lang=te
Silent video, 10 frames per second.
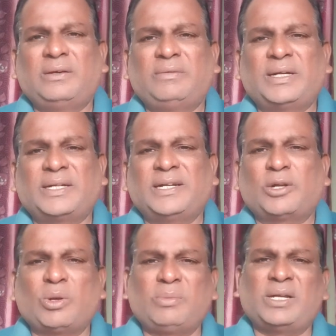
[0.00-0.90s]
వెంటనే
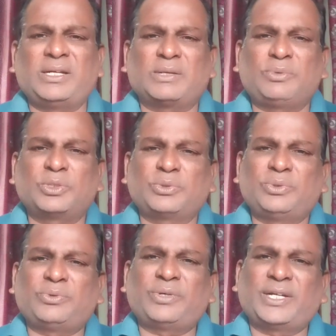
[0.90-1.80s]
రోమాలను
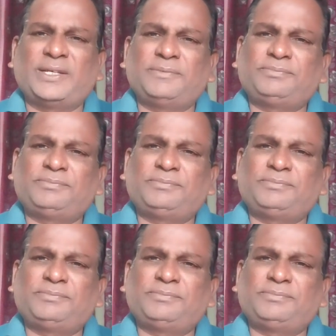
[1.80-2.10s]
ఎక్కుపరుచుకుంటూ ఉంటాయి